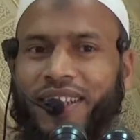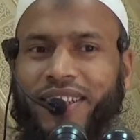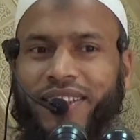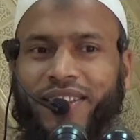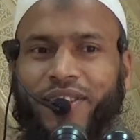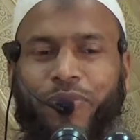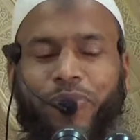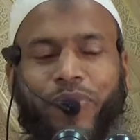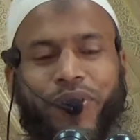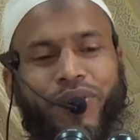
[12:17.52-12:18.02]

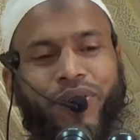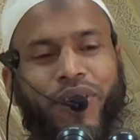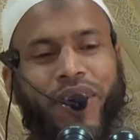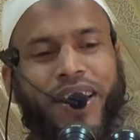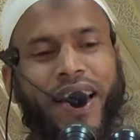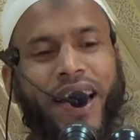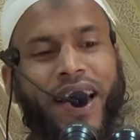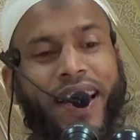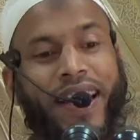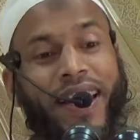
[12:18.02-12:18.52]
তো
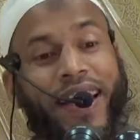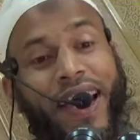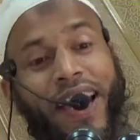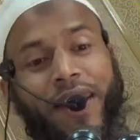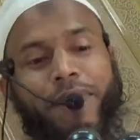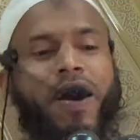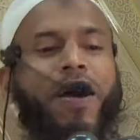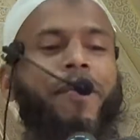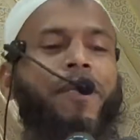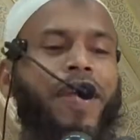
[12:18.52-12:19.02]
বিষয়টা
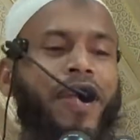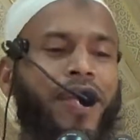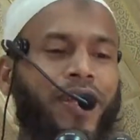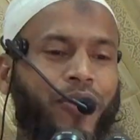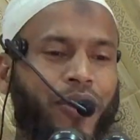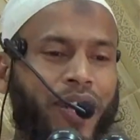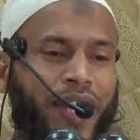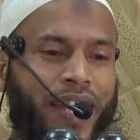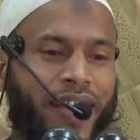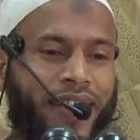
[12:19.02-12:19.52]
এইভাবেই
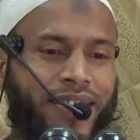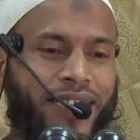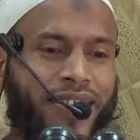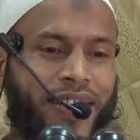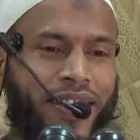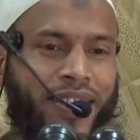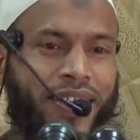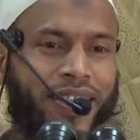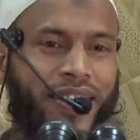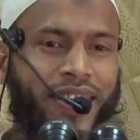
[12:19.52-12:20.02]
রয়ে গেছে
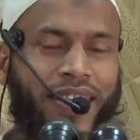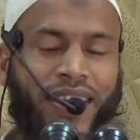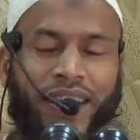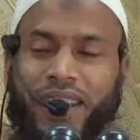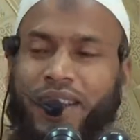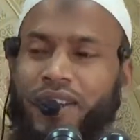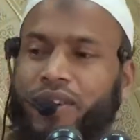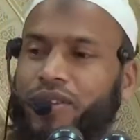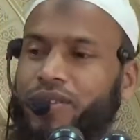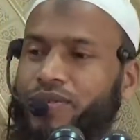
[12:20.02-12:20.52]

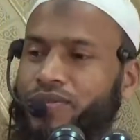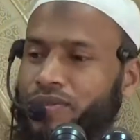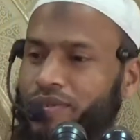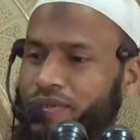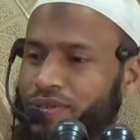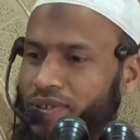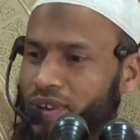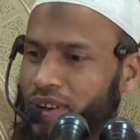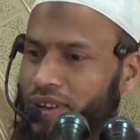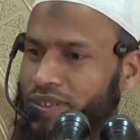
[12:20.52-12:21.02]
রসুল
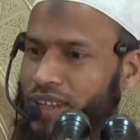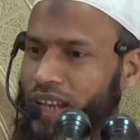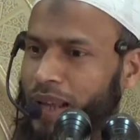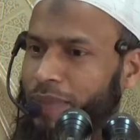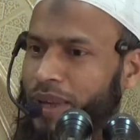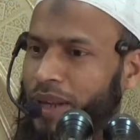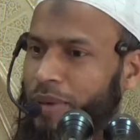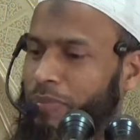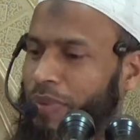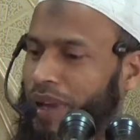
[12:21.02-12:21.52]
সাল্লাহ
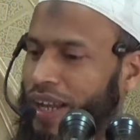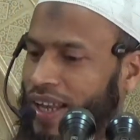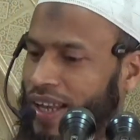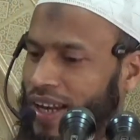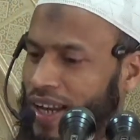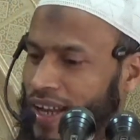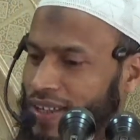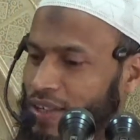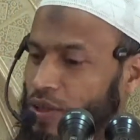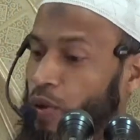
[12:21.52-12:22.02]
ইসলামের
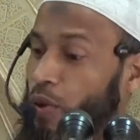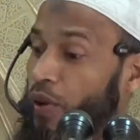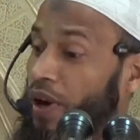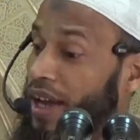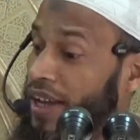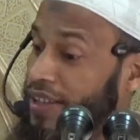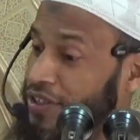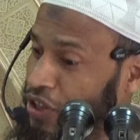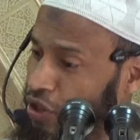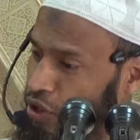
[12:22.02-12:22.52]
মেয়ারাজ
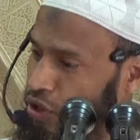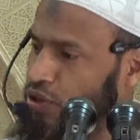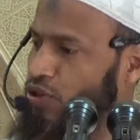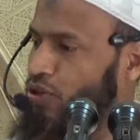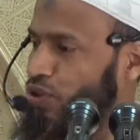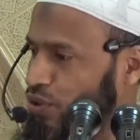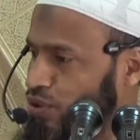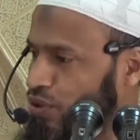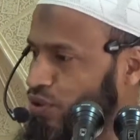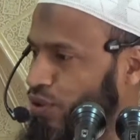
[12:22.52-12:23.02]
হয়েছিল
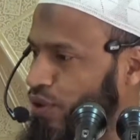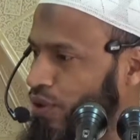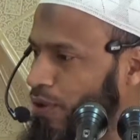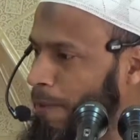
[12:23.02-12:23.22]
সত্য